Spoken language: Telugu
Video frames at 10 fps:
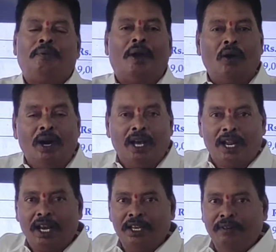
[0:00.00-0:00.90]

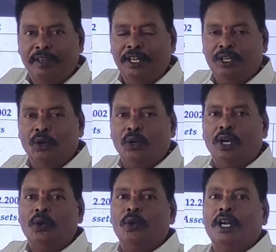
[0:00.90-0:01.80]
వ్యవహారాల నివేదికలో
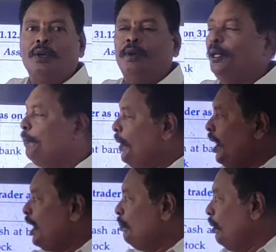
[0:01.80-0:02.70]
కనుగొన్నటువంటి
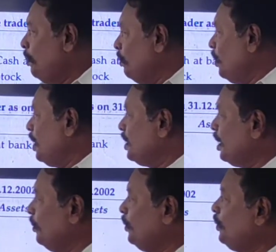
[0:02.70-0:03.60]
ప్రారంభపు
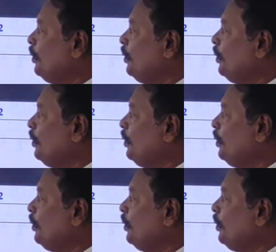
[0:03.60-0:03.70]
మూలధనము